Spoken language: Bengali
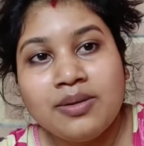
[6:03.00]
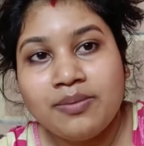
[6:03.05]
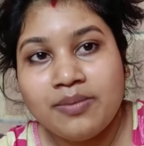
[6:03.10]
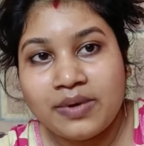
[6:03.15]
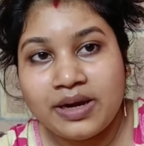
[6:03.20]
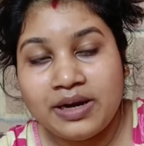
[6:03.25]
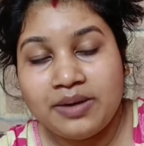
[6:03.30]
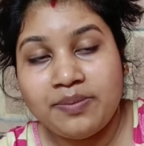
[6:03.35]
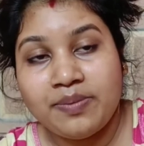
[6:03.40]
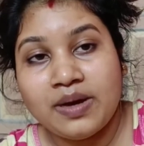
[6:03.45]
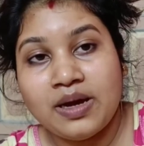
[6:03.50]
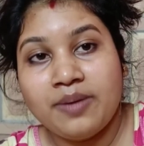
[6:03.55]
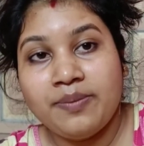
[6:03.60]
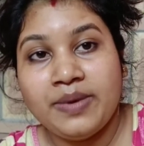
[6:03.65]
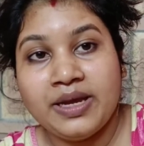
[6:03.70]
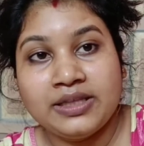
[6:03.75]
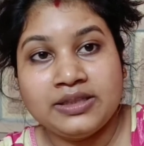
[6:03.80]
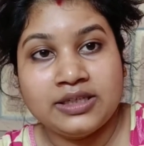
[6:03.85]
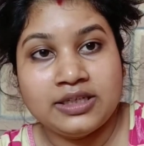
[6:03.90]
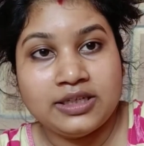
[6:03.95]
মায়ের পা
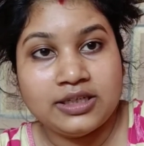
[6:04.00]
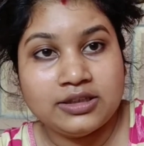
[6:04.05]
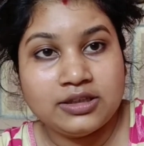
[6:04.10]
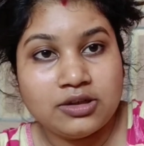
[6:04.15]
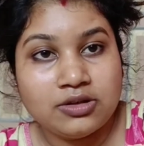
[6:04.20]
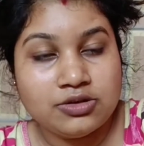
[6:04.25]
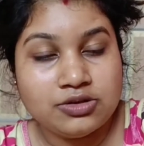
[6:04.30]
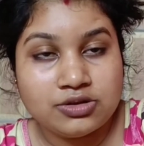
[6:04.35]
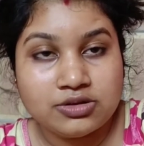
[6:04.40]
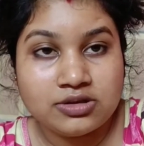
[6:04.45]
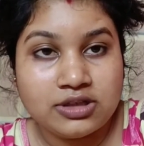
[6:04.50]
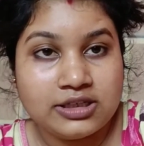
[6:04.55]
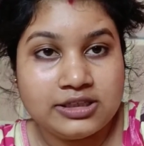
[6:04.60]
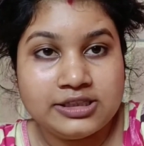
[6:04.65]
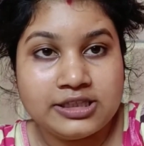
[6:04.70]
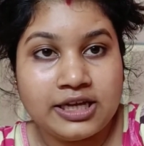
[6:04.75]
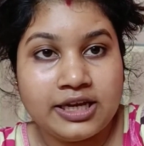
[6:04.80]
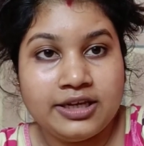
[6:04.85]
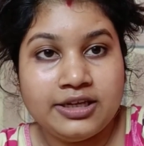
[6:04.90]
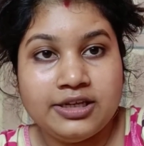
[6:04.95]
ব্যথা ট্যাথা ওই জন্য আর
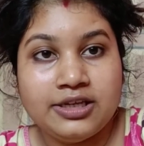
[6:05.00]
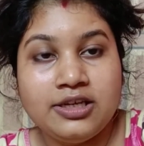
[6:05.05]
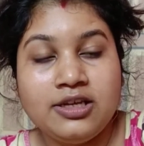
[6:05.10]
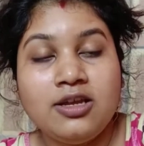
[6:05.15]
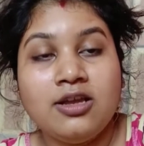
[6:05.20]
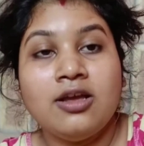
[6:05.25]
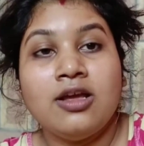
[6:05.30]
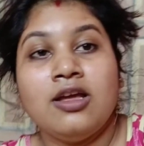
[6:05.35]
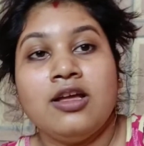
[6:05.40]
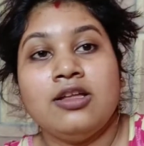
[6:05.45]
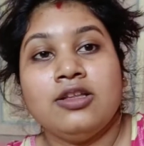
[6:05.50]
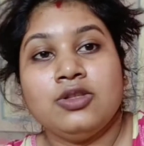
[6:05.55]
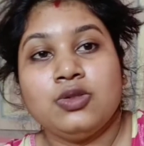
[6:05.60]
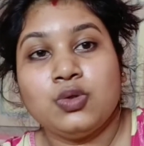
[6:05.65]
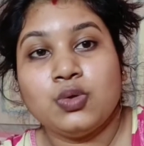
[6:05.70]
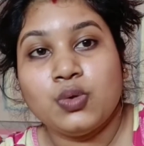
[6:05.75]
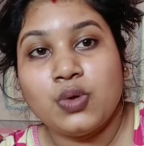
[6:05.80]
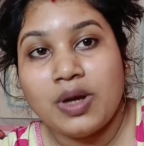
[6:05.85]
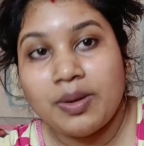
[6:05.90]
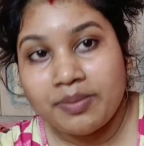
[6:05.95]
যায়নি
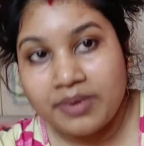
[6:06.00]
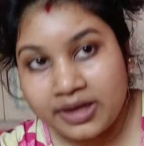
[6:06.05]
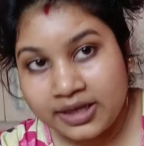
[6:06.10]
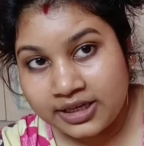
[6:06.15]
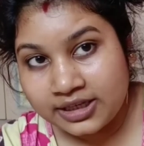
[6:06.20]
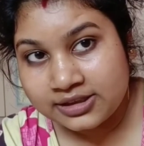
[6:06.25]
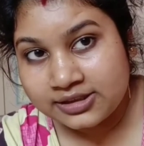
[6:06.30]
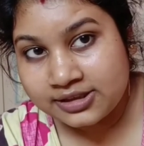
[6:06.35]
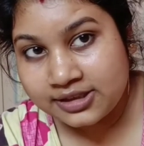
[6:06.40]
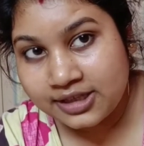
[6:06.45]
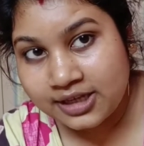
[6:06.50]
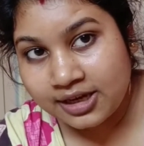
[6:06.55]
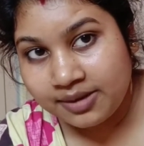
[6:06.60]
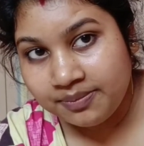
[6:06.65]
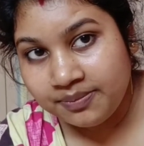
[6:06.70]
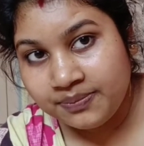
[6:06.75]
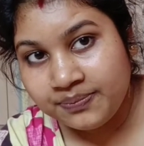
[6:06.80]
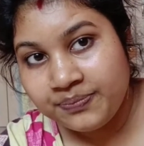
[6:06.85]
তো আমরা গেছিলাম